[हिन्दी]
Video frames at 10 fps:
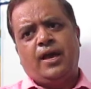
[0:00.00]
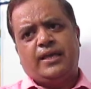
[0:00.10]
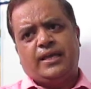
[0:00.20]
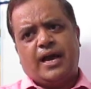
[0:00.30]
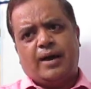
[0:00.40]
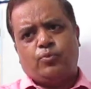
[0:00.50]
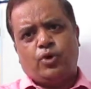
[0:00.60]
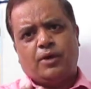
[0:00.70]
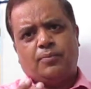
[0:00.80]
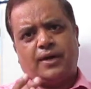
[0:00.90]
ये आपको
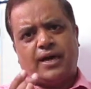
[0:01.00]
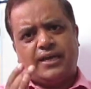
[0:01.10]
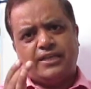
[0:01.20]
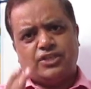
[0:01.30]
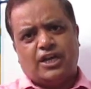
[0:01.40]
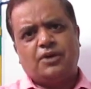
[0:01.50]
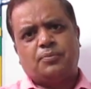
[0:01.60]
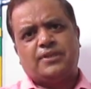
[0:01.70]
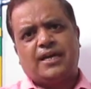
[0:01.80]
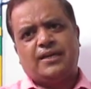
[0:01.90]
एक प्रकार की झलक
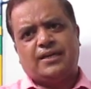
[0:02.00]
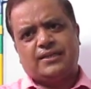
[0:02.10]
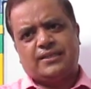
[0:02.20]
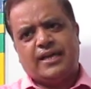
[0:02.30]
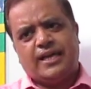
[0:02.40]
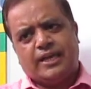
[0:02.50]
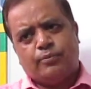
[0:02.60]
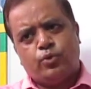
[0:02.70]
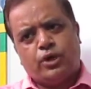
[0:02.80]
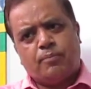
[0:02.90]
प्रदान करते हैं कि
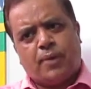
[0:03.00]
पूरे